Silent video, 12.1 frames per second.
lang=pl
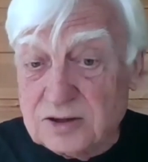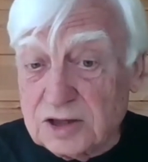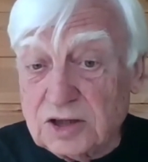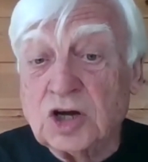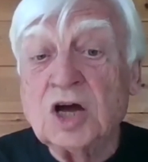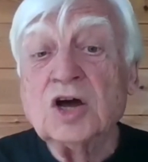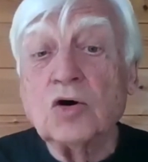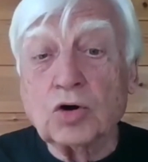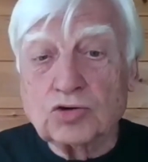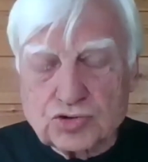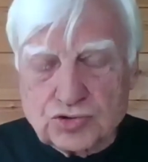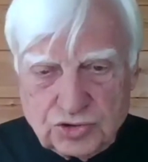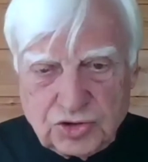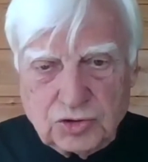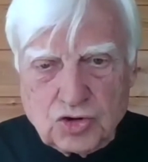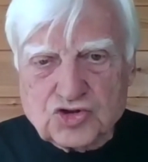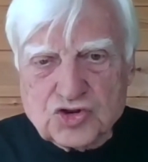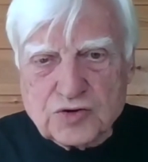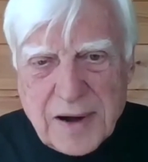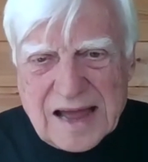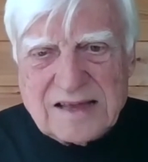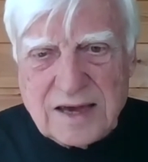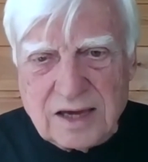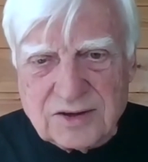to dlatego, że przed nią
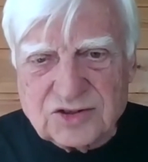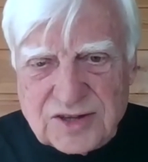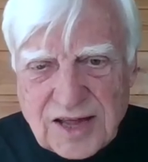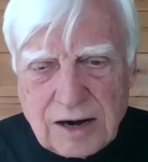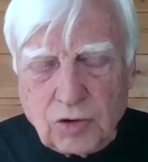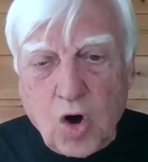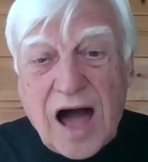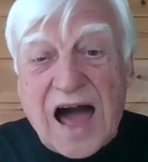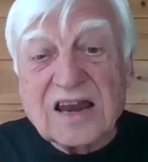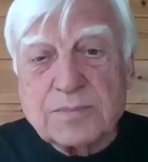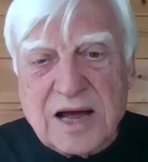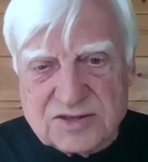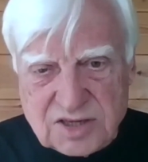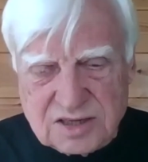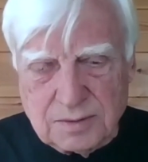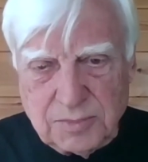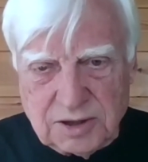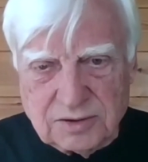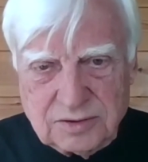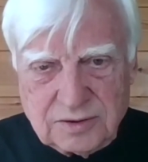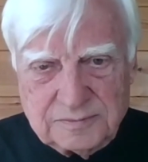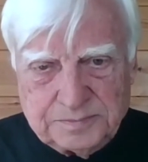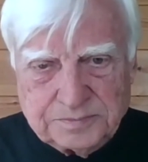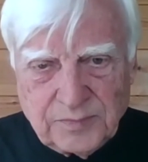nie istniała kompletna historia mitu
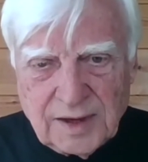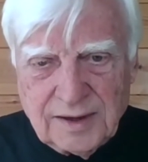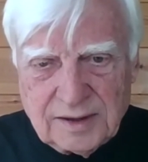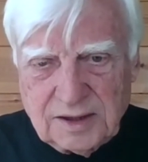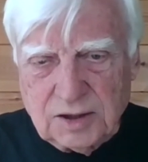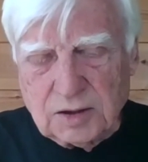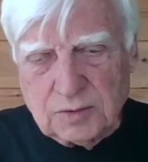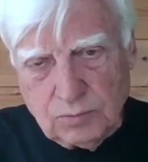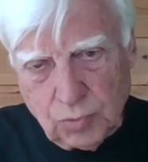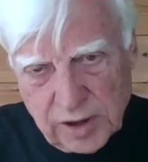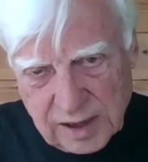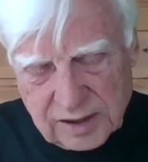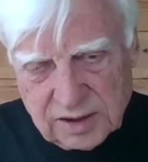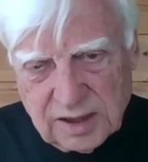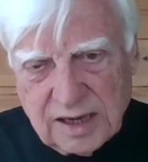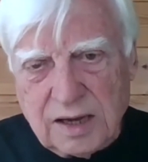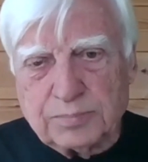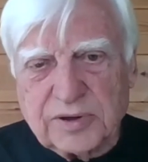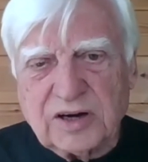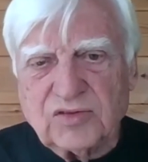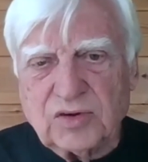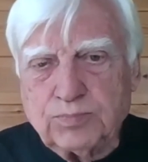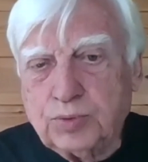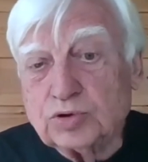kosowskiego,
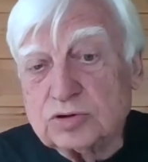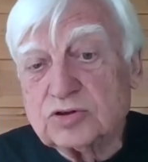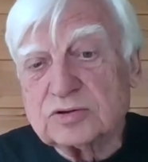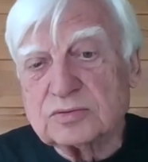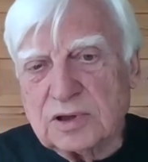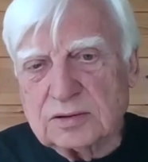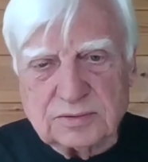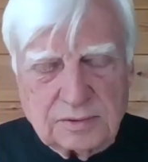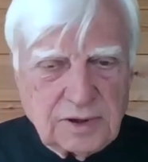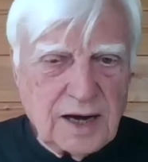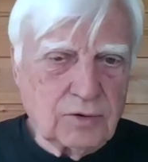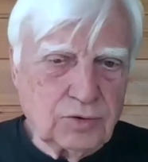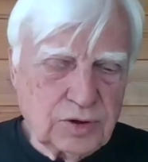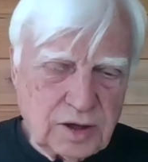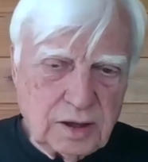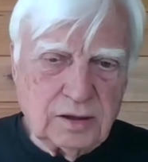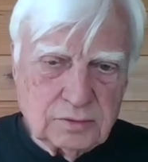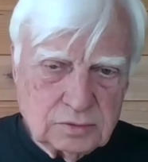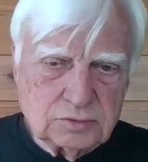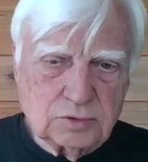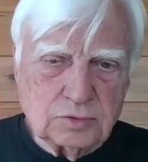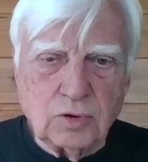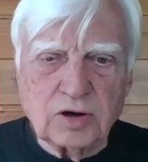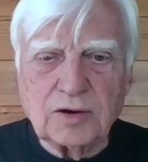ukazująca wszystkie jego wersje w różnych
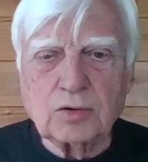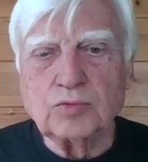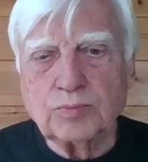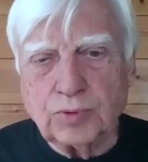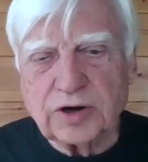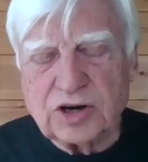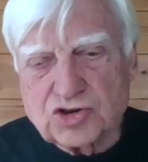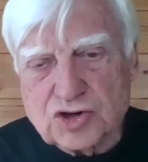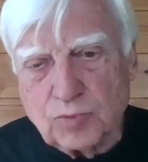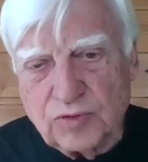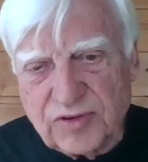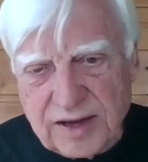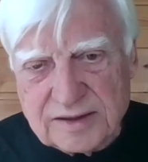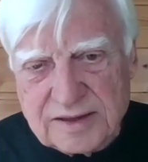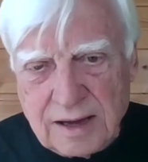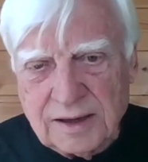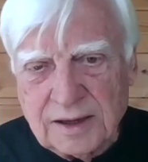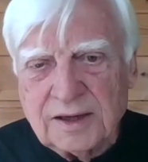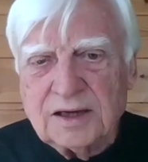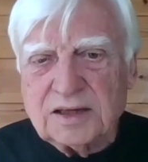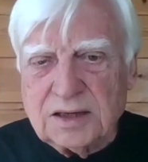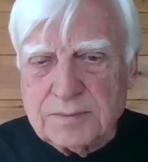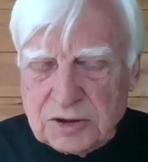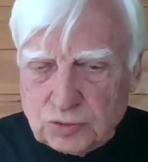językach, łącznie z
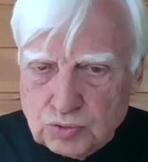albańskim